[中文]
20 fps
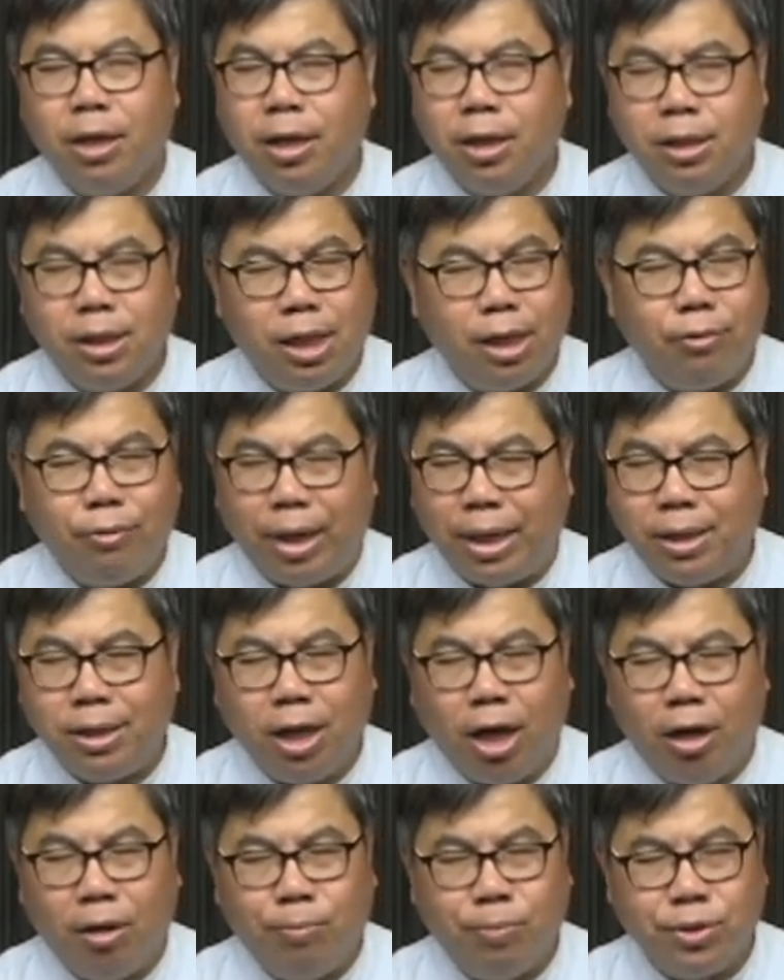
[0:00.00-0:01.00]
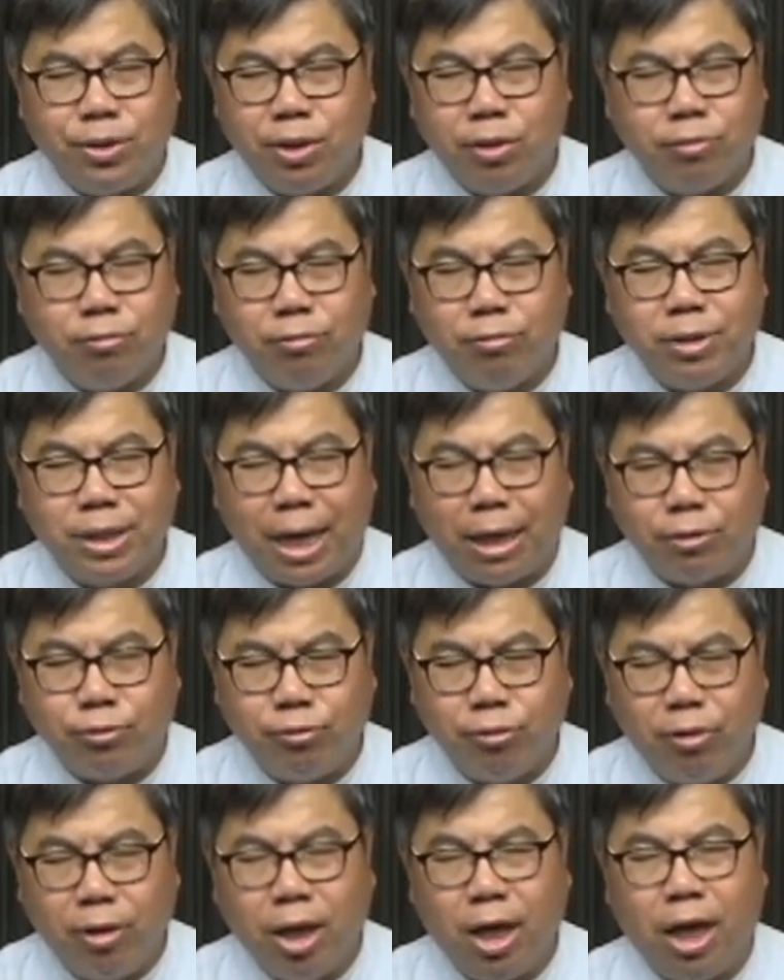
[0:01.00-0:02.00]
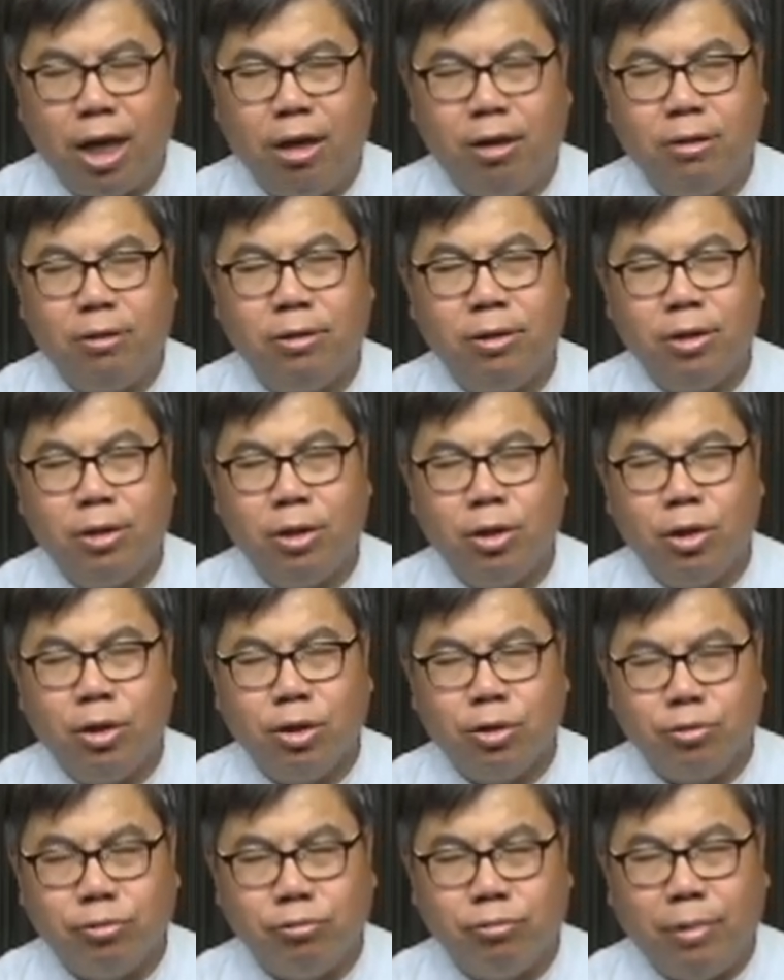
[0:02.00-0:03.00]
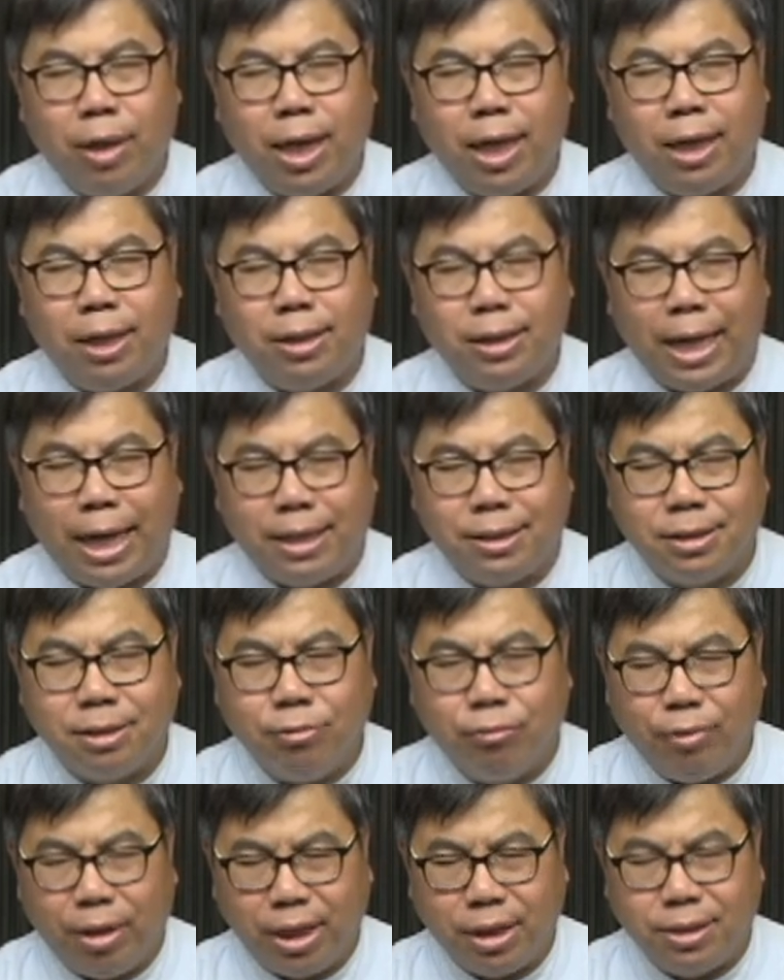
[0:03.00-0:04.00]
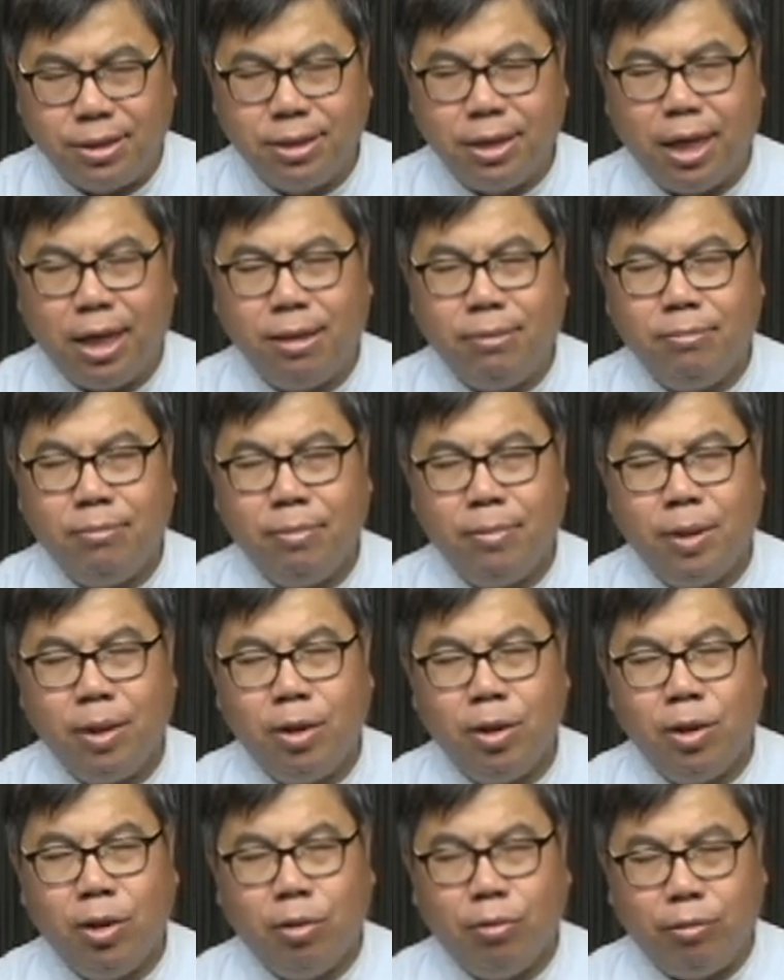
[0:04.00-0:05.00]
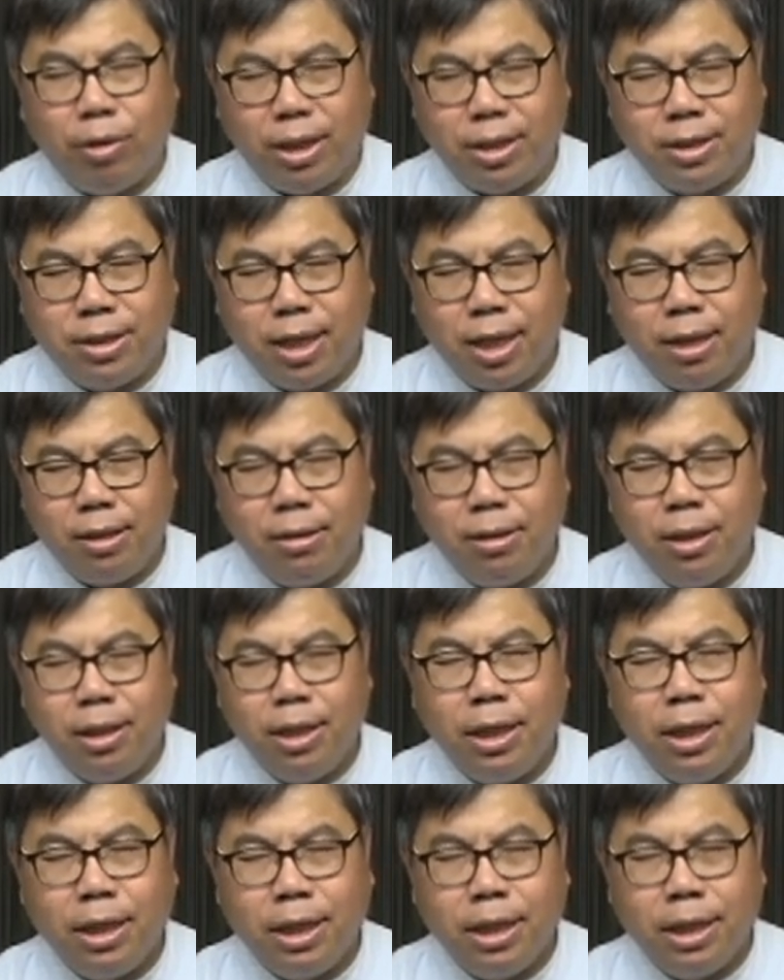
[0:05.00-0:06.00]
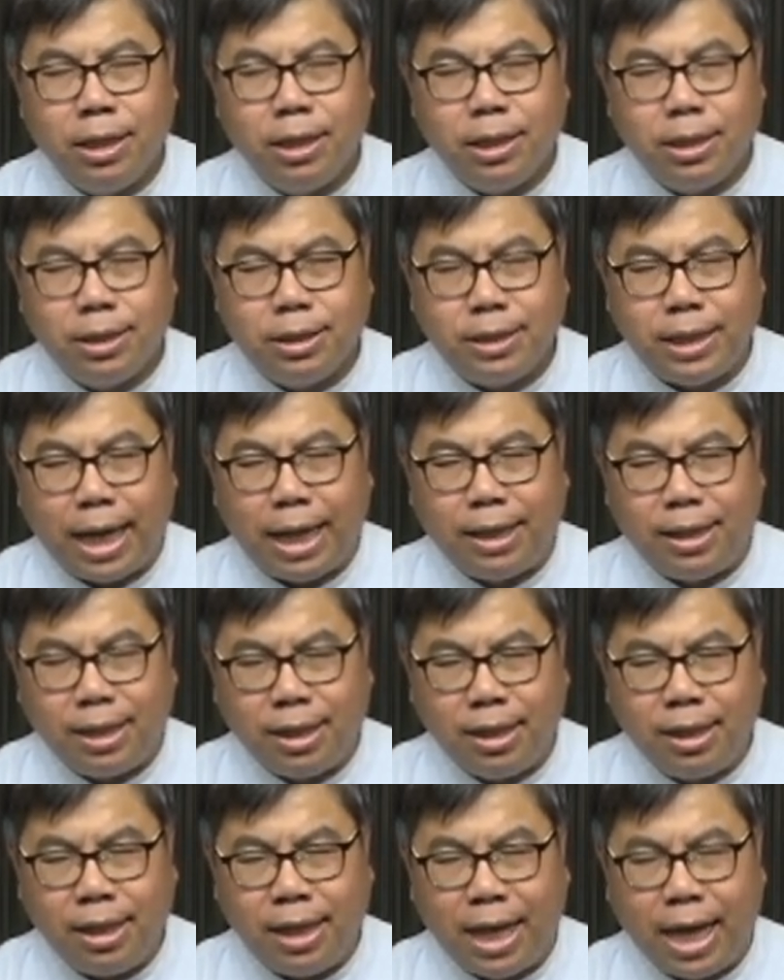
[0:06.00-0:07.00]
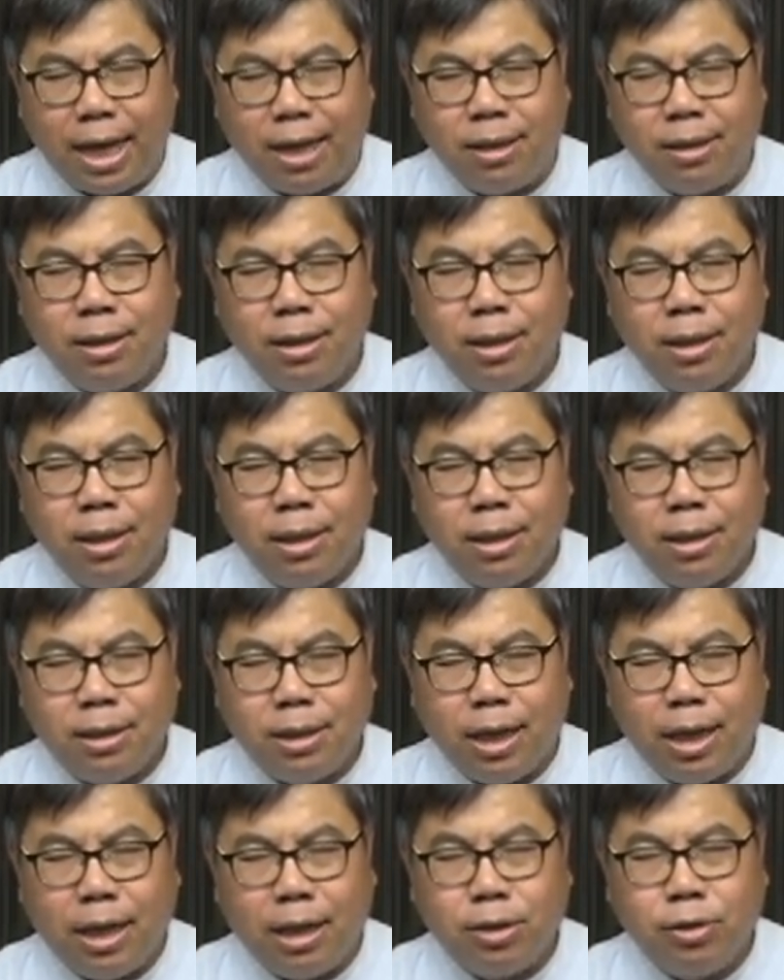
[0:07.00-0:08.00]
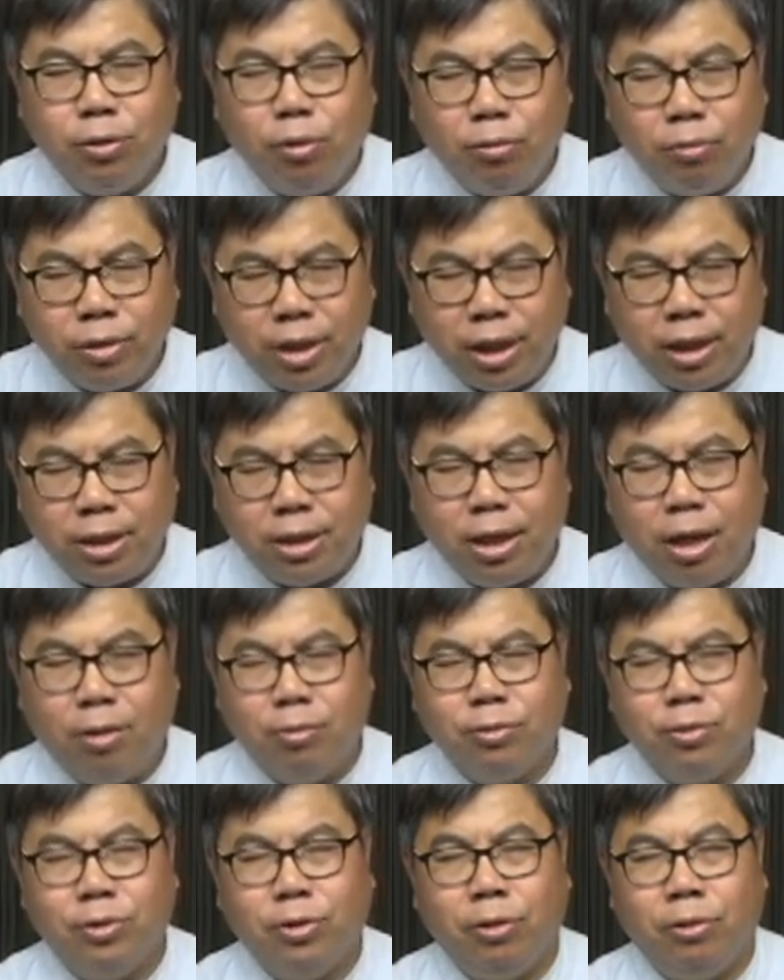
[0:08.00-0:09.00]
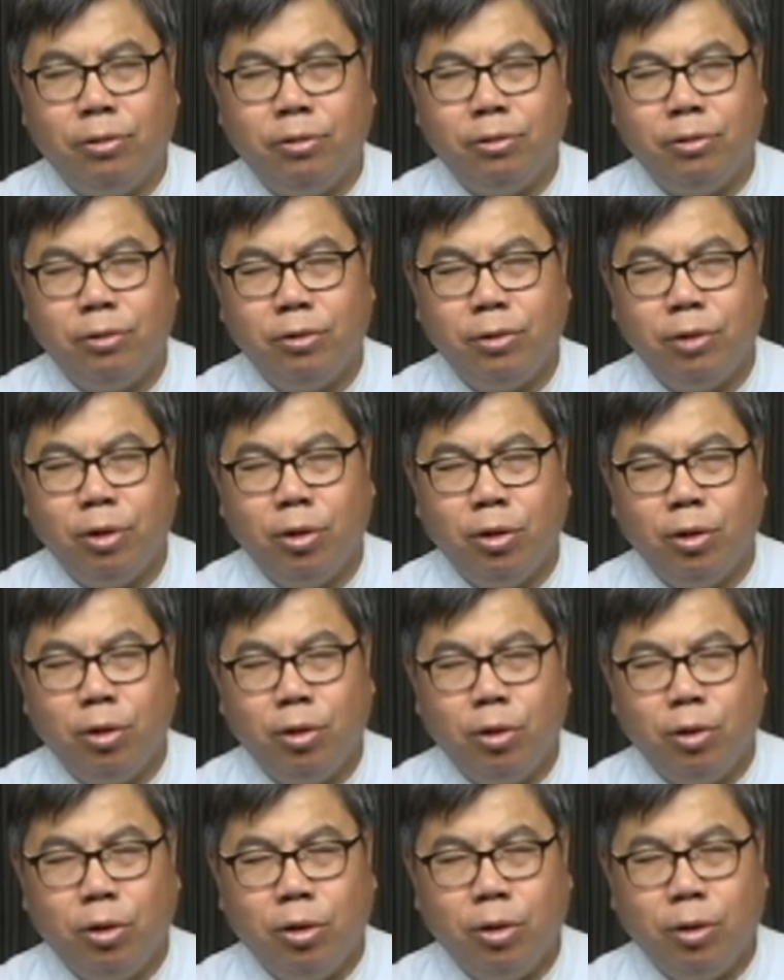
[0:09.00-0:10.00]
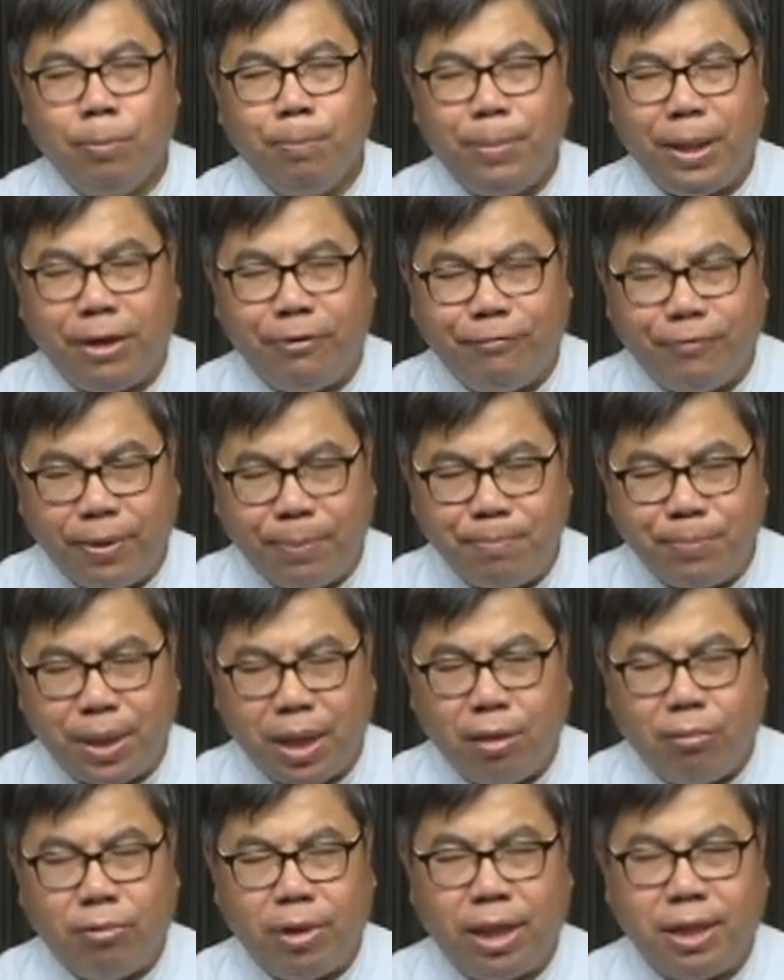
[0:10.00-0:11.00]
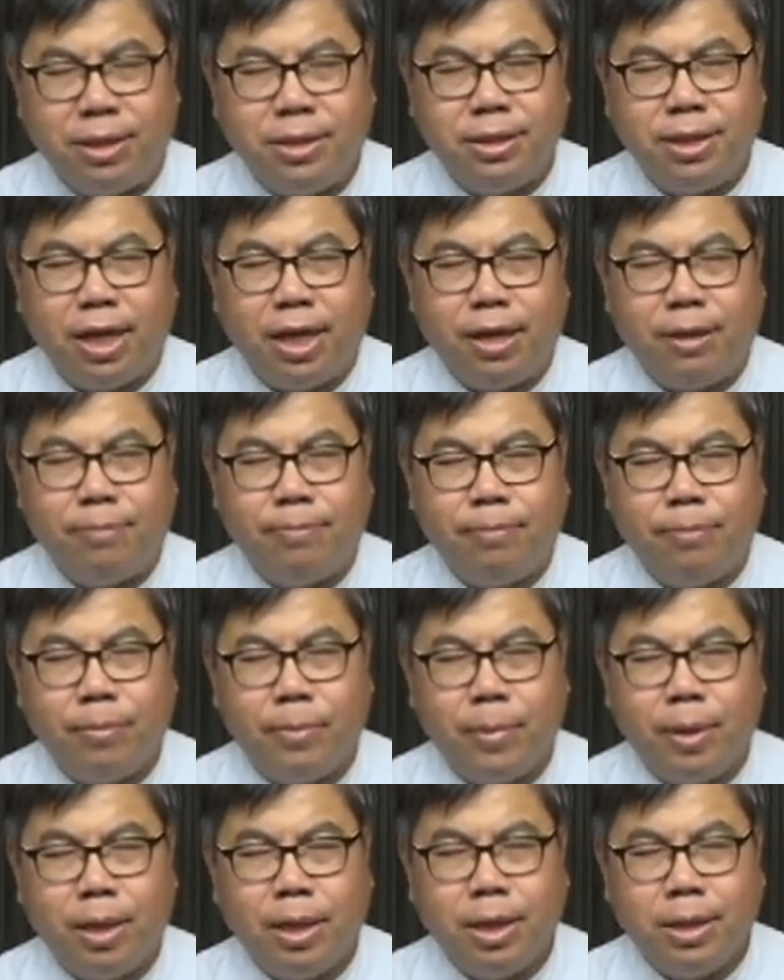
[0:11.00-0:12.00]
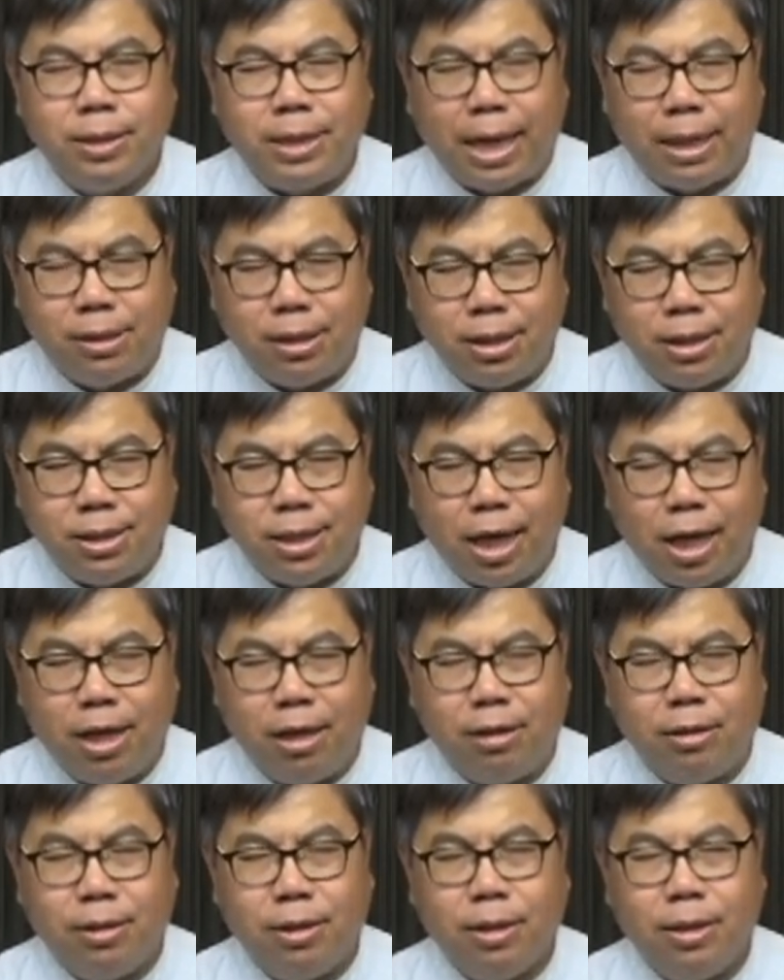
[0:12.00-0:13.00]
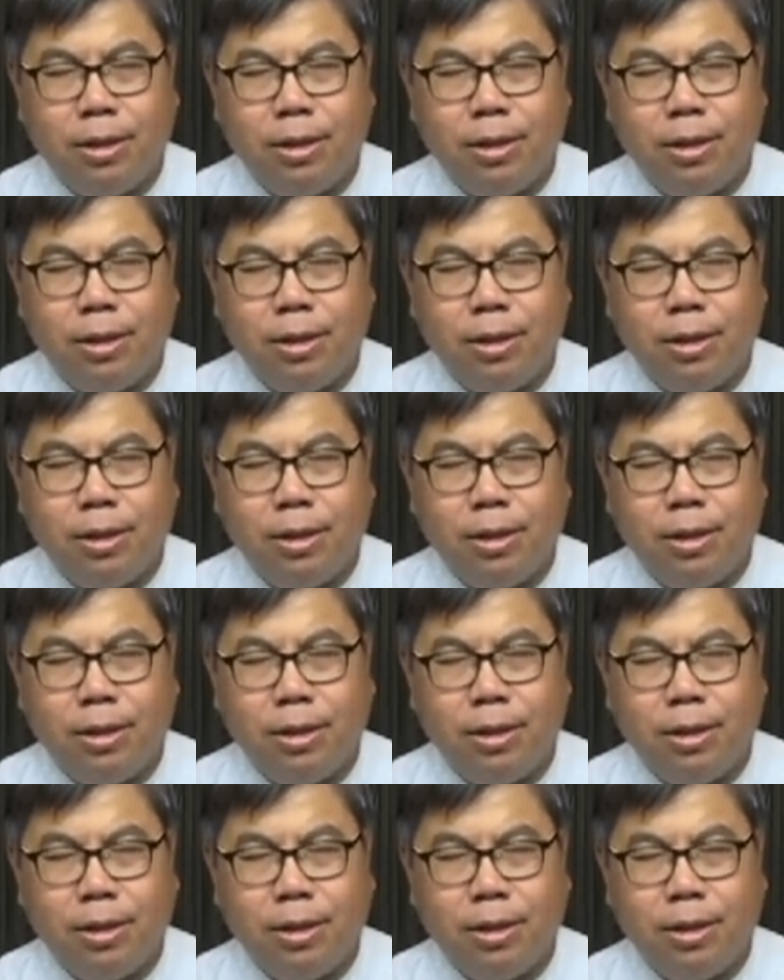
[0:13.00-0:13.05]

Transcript: 听完道，不是鼓掌说好，主啊，乃是尾声。尾声，在灵粮的供应当中，被分别为圣，在地上